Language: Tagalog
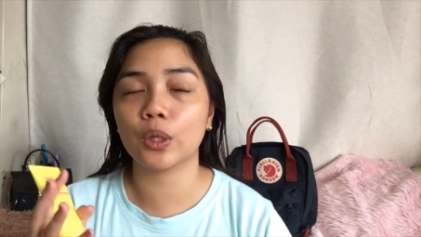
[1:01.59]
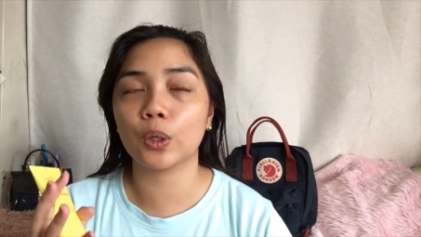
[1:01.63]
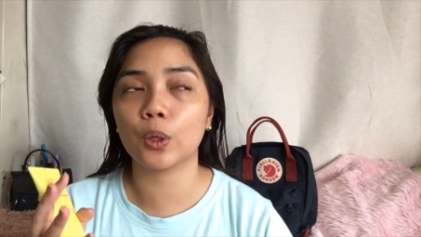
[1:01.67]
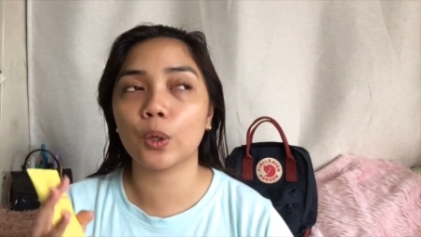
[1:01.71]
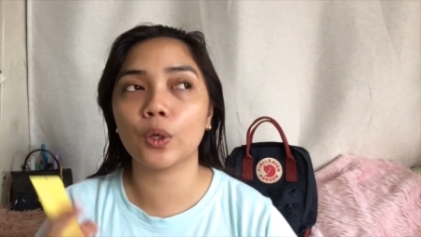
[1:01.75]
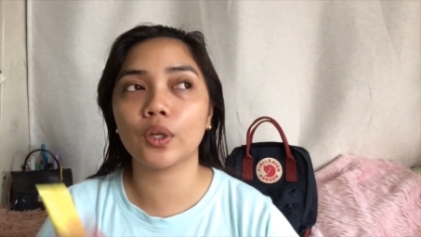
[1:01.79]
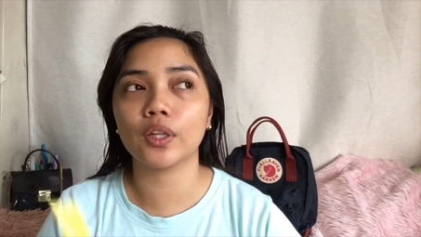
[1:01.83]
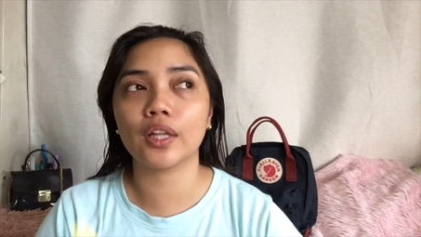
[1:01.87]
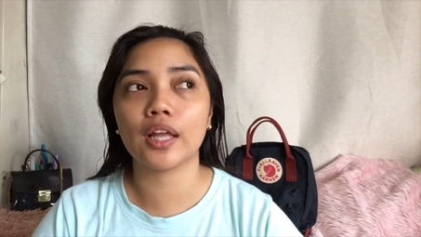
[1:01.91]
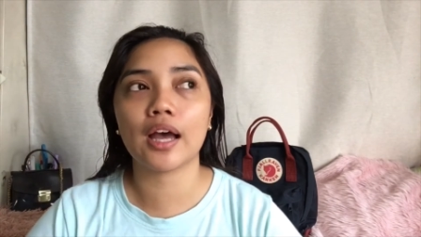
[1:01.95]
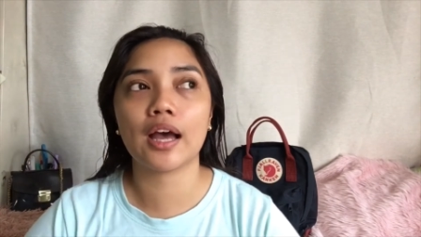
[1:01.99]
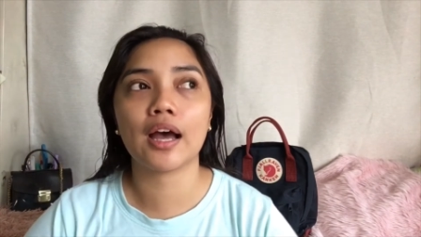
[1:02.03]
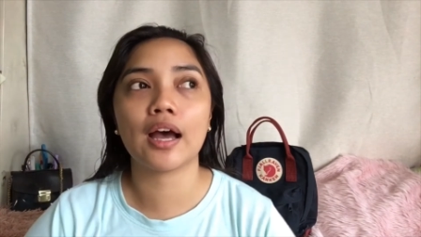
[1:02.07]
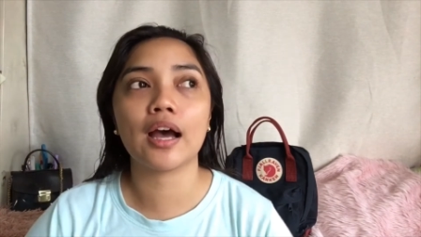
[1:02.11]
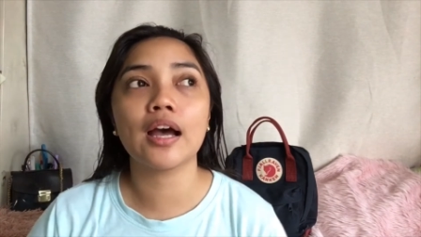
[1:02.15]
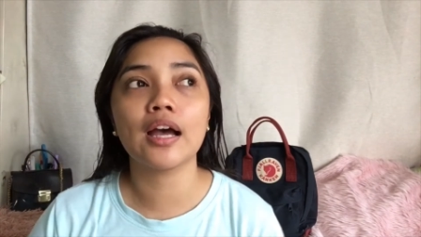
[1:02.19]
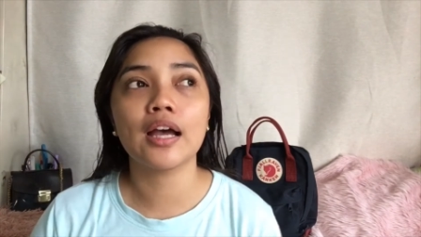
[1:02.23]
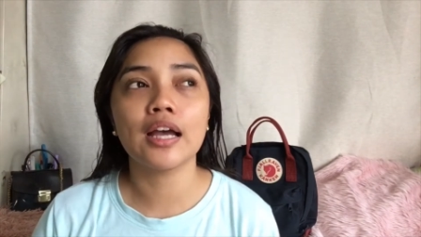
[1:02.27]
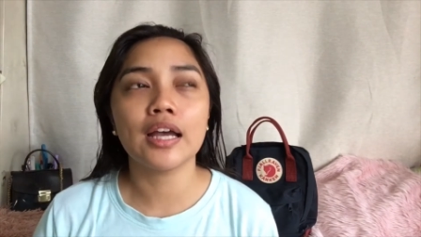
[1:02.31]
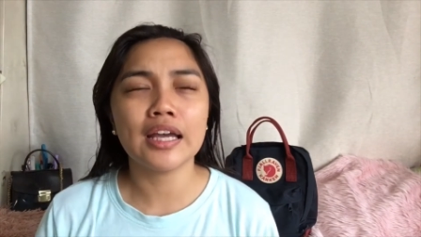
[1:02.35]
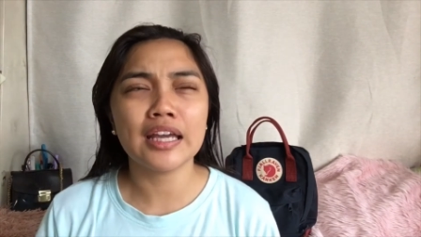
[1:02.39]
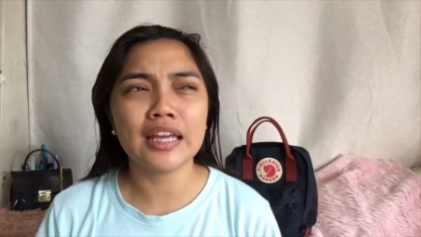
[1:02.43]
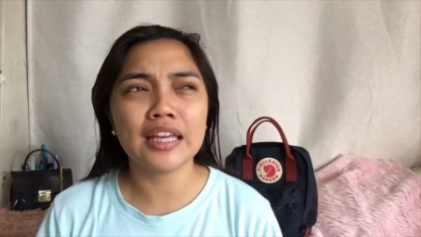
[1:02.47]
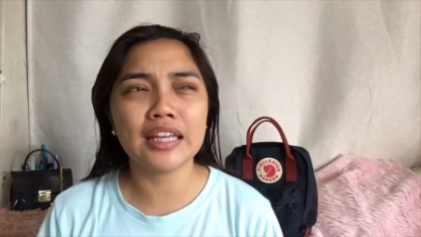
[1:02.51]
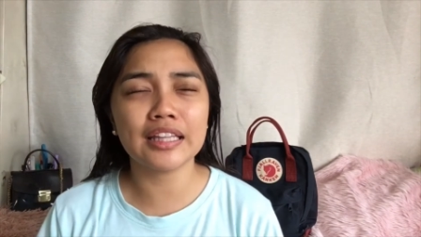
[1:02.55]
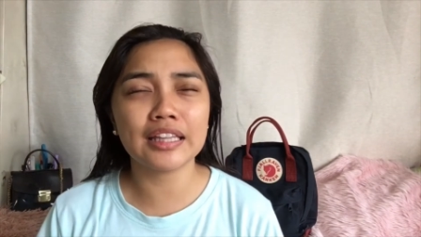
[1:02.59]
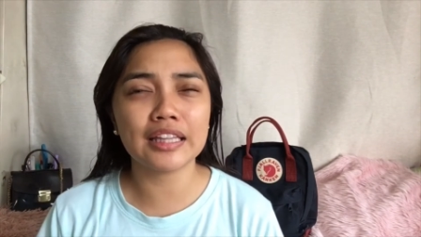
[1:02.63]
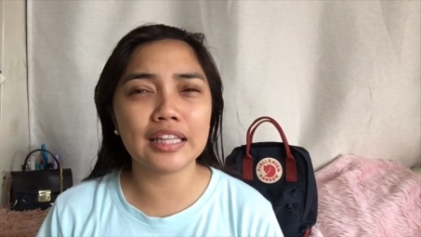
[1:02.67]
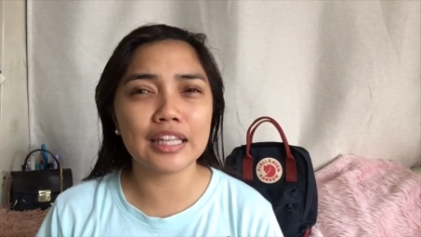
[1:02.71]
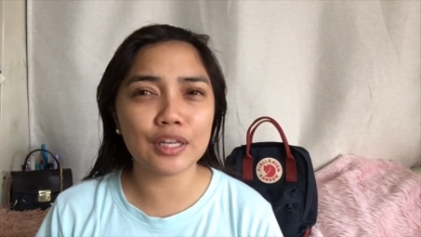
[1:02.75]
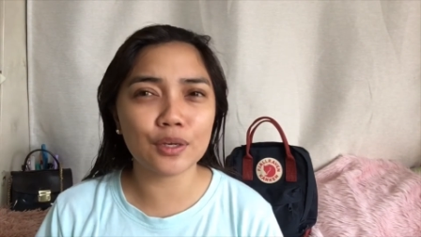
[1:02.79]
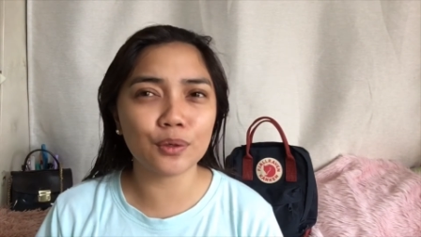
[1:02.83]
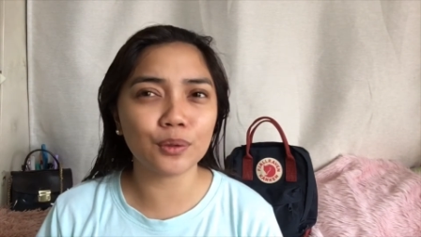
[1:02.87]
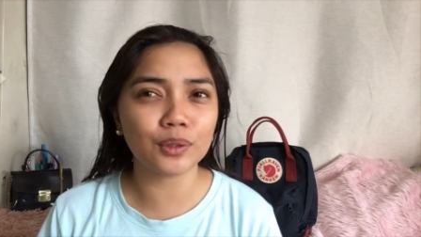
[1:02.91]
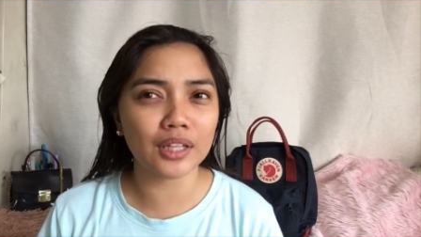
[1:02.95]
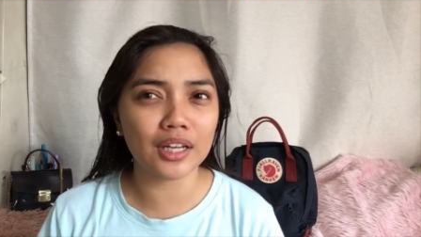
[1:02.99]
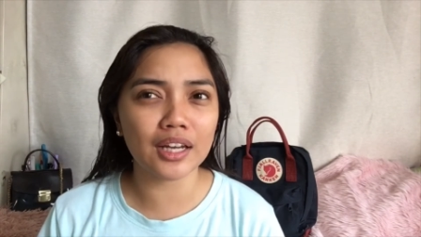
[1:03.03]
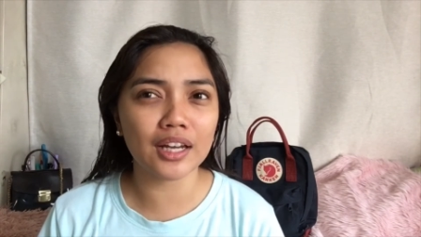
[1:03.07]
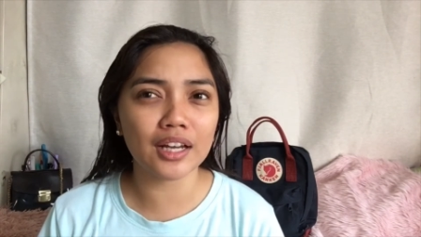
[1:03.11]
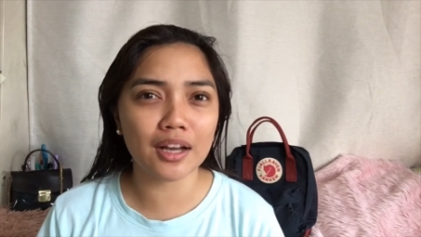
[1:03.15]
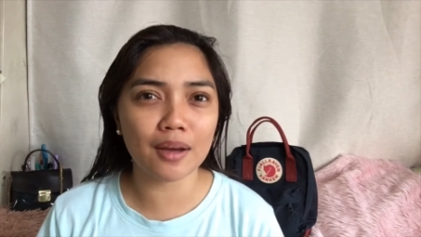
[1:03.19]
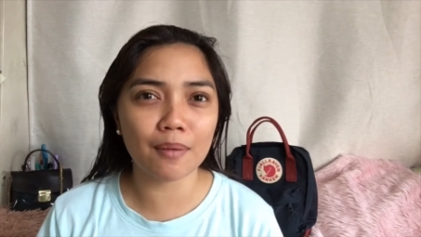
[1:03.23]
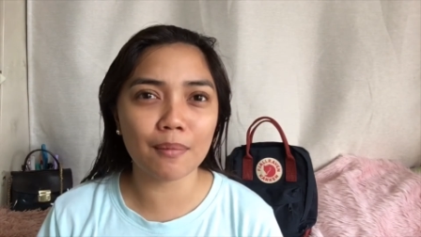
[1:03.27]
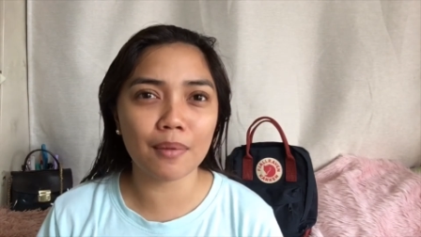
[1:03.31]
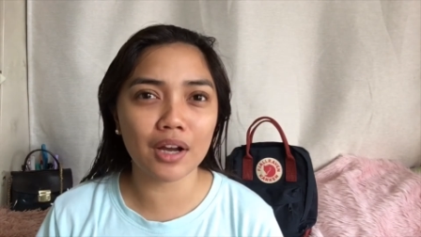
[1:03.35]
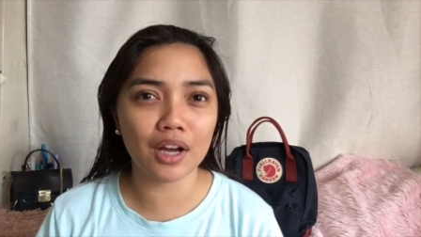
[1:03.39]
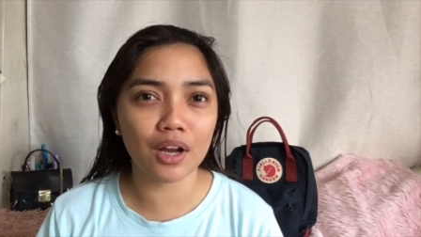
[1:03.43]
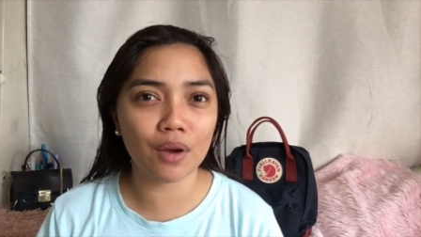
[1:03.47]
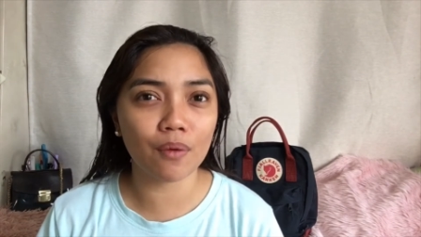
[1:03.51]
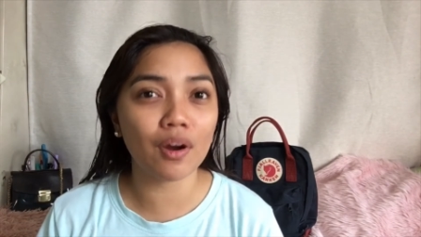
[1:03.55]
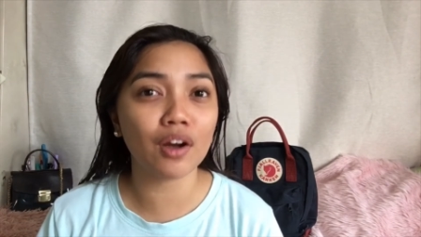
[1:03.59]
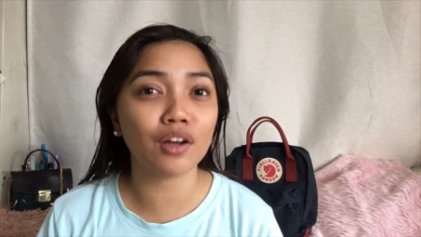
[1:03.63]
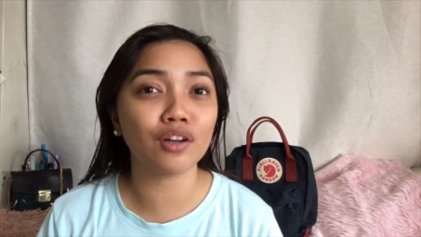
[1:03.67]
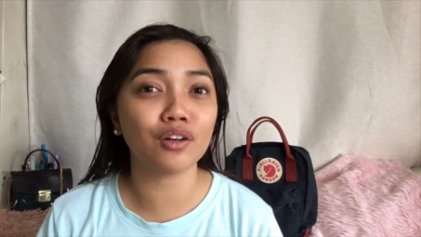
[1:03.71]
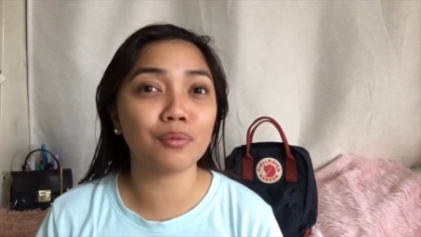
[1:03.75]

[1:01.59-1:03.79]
ko na hindi ko talaga magawang